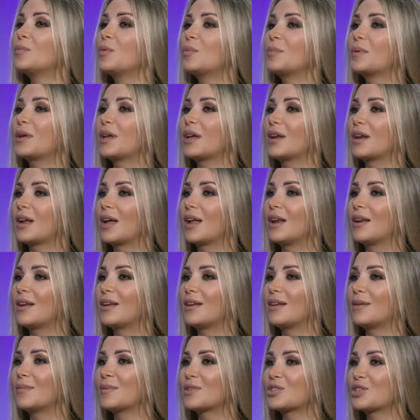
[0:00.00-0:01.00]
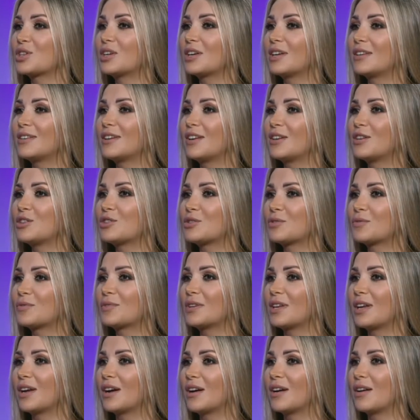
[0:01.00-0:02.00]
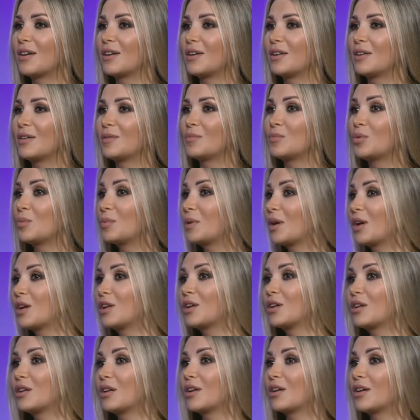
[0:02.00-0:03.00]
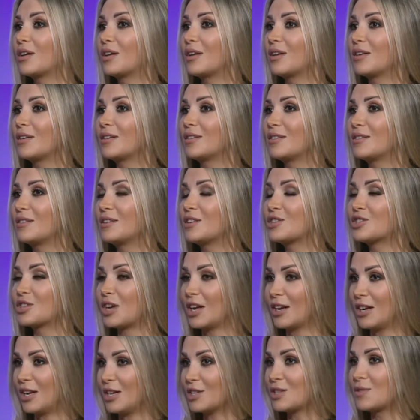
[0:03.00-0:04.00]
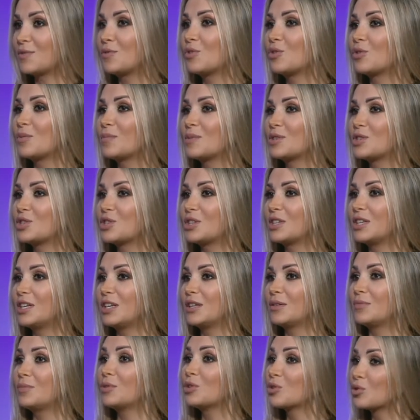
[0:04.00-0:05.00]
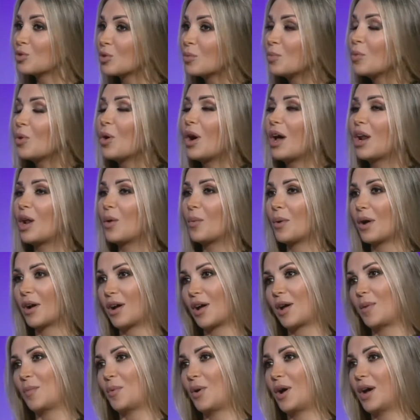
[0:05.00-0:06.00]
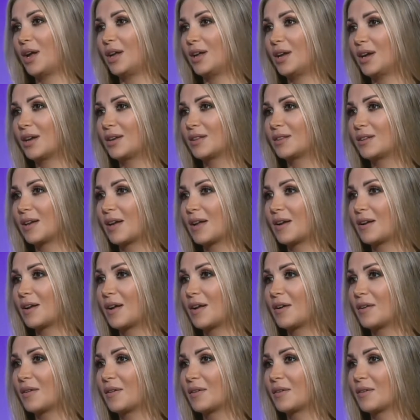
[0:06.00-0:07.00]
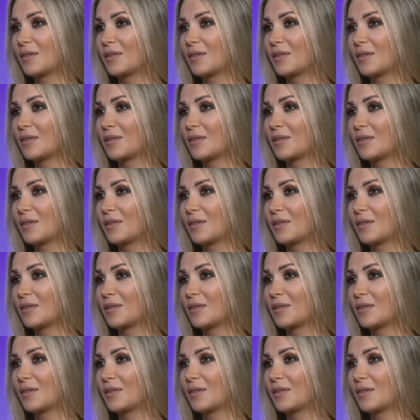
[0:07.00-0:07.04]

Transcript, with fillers: ممكن هالمشاهد يلي شفناها ممكن نرجع نحس فيهم من جديد بينطبقوا على واقع معين تكرر